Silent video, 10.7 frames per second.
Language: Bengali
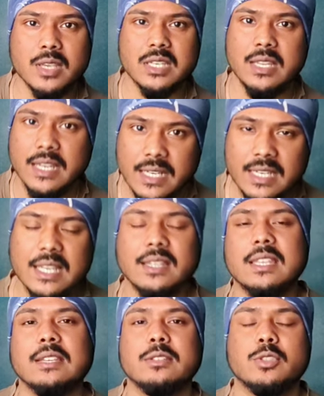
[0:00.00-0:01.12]
মুভি আসলে
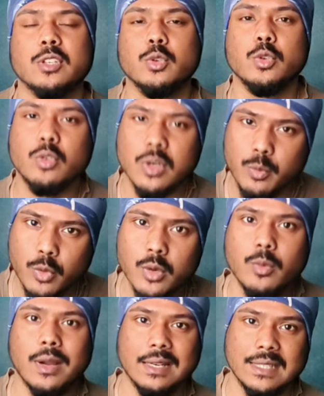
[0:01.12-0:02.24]
ইন্ডিয়াকে শুরু করে পুরো
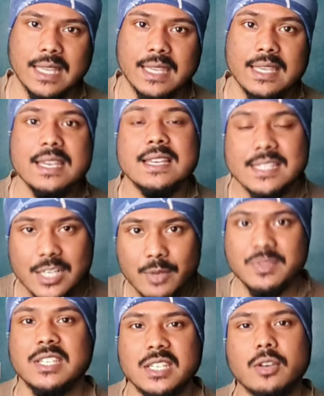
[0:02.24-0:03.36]
ওয়ার্ল্ড দেখে
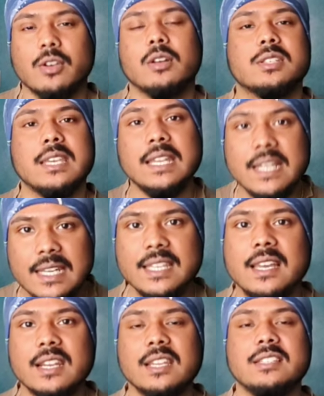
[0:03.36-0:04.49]
সেরকম চেষ্টা করা হচ্ছে
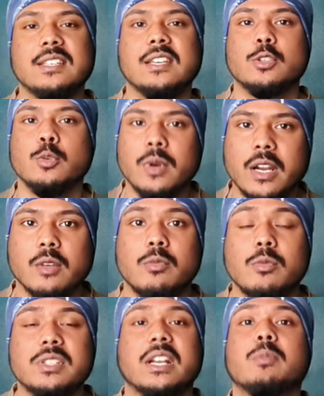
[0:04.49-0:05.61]
ইন্ডিয়ার যে সুপারহিরো
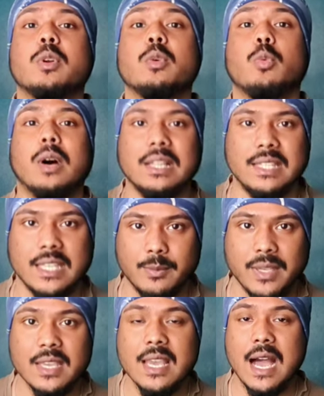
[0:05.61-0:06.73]
মুভি সেটা পুরো ওয়ার্ল্ড
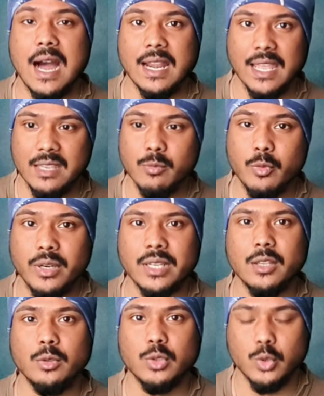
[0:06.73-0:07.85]
দেখবে আর এই মুভিটা
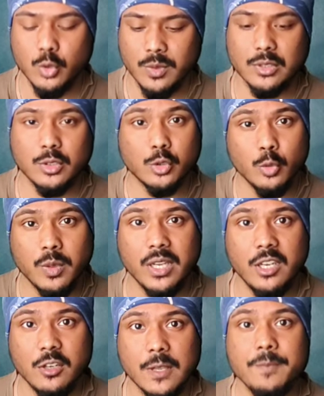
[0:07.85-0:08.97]
কিন্তু শুধুমাত্র
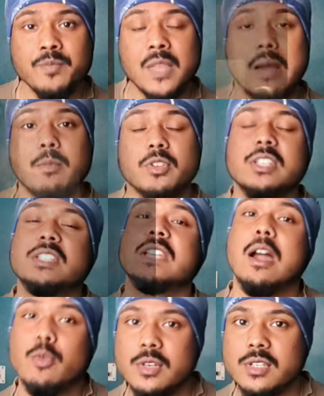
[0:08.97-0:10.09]
সুপারহিরো না আমার মধ্যে
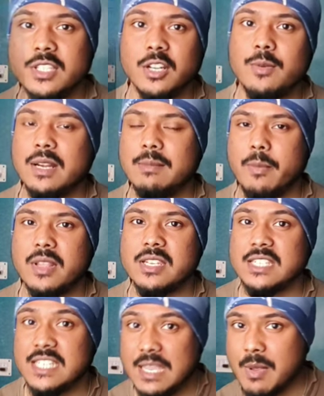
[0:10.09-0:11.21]
স্টার ওয়ার্স যেরকম একটা ব্যাপার
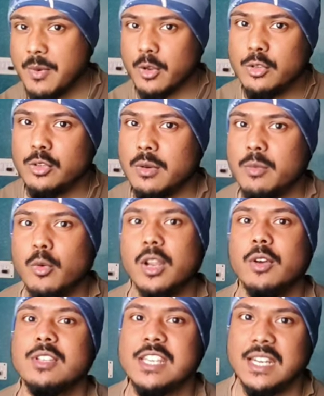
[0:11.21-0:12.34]
পারছেন সেই ব্যাপারও কিন্তু আমার
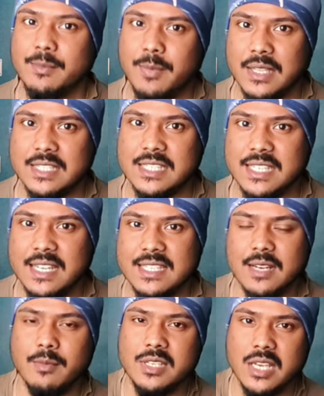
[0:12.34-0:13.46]
মনে হয়েছে এখানে পাচ্ছি ঠিক
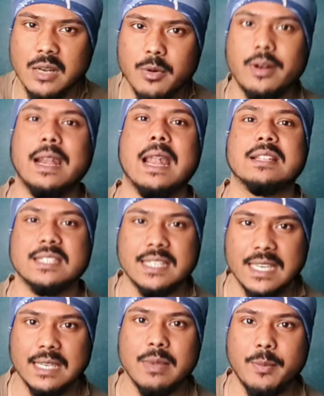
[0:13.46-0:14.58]
আছে একটা বিশাল বড় গ্র্যান্ড
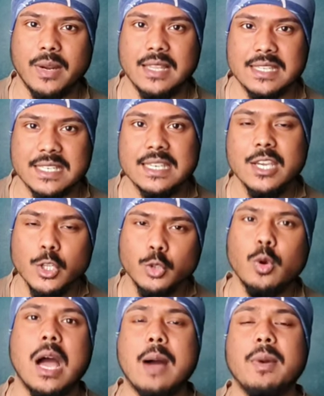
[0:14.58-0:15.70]
স্কেল ব্যাপার আছে
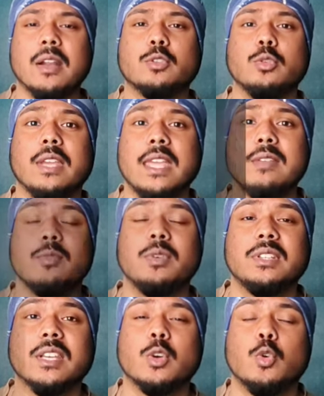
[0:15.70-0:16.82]
তো আমার তো এই
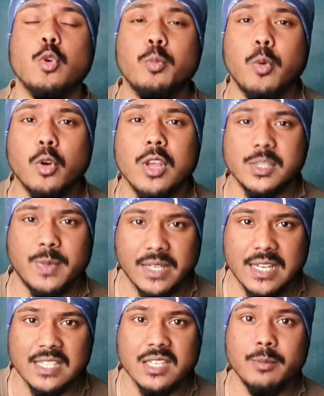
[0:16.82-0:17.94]
মুভি থেকে খুব বড়
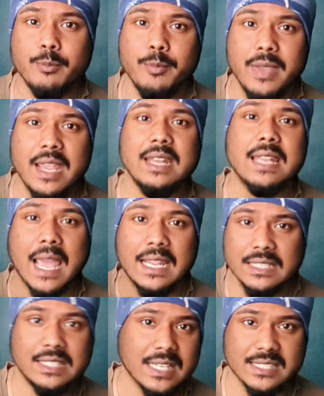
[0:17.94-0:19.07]
এক্সপেকটেশন মে
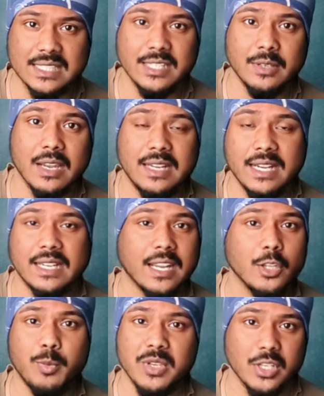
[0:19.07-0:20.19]
নাইনথে আসছে ডেটটা
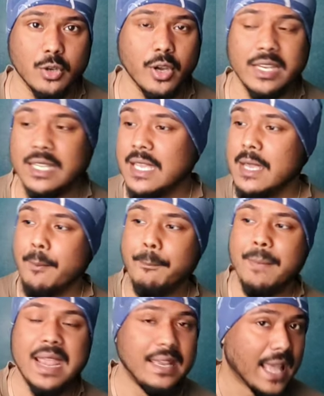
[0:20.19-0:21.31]
কিন্তু পেছানো হয়নি
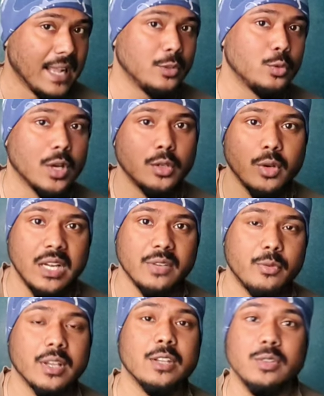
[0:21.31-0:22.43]
মে নাইন টু থাউজেন্ড টোয়েন্টি
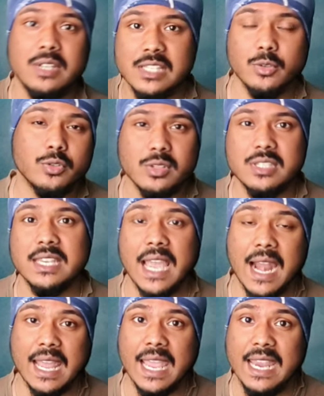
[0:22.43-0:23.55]
ফোরে কিন্তু রিলিজ করে চলছি
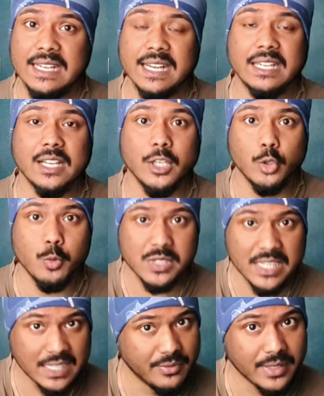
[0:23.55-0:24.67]
আর এই ডেটটা কিন্তু খুব
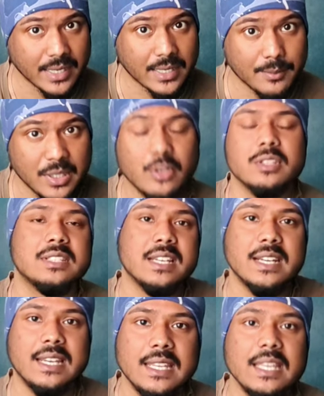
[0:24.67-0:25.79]
সিগনিফিকেন্ট বিকজ
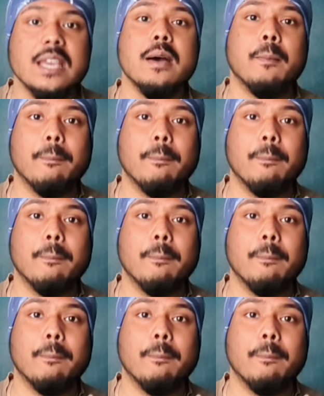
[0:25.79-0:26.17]
জেনারেলি